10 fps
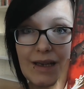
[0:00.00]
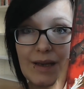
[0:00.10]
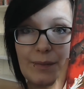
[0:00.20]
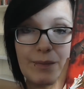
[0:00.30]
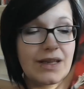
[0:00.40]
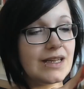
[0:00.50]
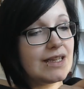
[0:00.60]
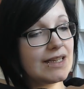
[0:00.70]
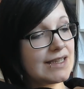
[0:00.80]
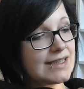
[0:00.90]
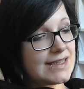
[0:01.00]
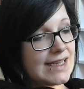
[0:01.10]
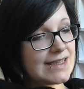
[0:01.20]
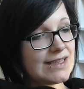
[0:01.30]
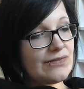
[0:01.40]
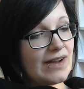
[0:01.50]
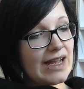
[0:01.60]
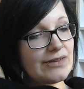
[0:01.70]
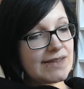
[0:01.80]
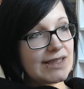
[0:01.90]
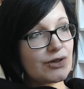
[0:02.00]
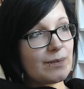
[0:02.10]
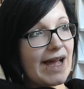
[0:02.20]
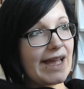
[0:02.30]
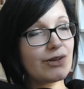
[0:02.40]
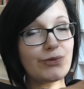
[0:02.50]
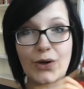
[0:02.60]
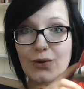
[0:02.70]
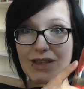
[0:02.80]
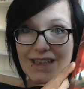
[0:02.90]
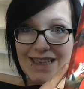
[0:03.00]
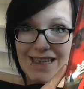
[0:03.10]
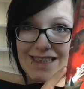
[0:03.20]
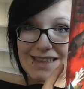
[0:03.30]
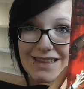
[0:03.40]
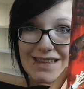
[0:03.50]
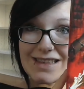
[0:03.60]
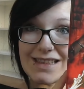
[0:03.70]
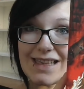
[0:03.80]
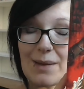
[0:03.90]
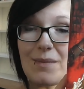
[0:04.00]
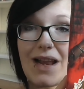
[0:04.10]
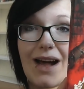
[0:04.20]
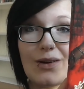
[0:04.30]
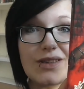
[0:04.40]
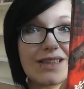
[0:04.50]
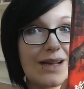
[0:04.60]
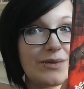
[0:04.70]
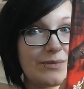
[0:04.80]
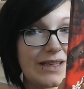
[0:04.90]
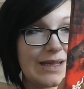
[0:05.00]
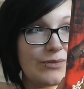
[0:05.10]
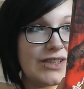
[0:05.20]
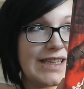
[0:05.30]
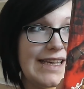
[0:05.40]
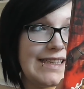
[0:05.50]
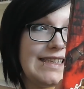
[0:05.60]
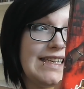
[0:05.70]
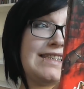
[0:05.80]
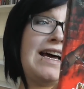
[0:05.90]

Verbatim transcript: ähm, 65 Stirrup Iron Road lesen. Das ist eine Sammlerausgabe, mit der muss ich echt sehr